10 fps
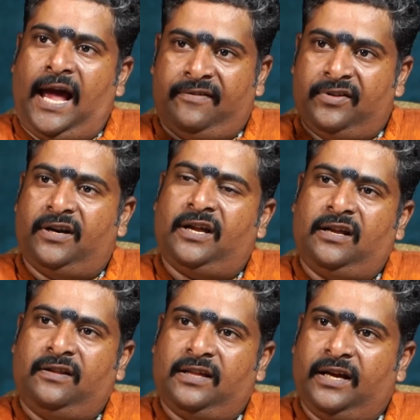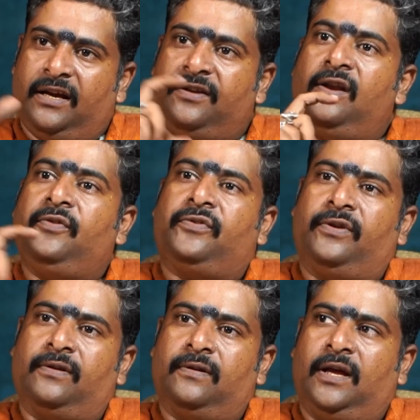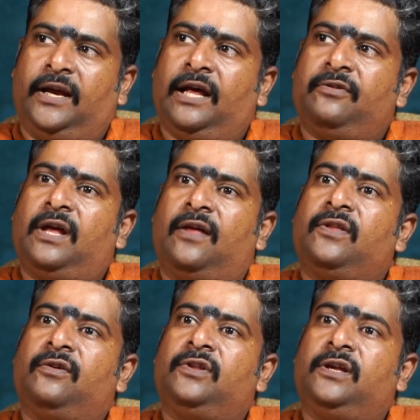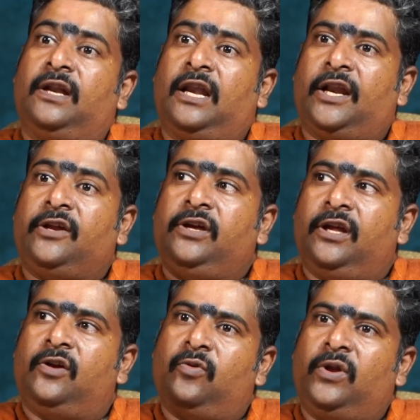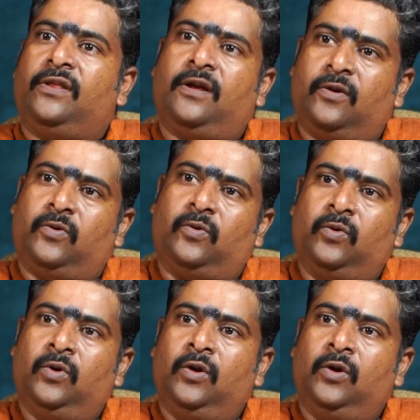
ஆக்சிடெண்ட் ஆகிறது தான் ஹெட்லைன்ஸு ஏன்னா வந்து அதுதான் வந்து எல்லாரையும் ஈர்க்கக்கூடியதாக இருக்கும்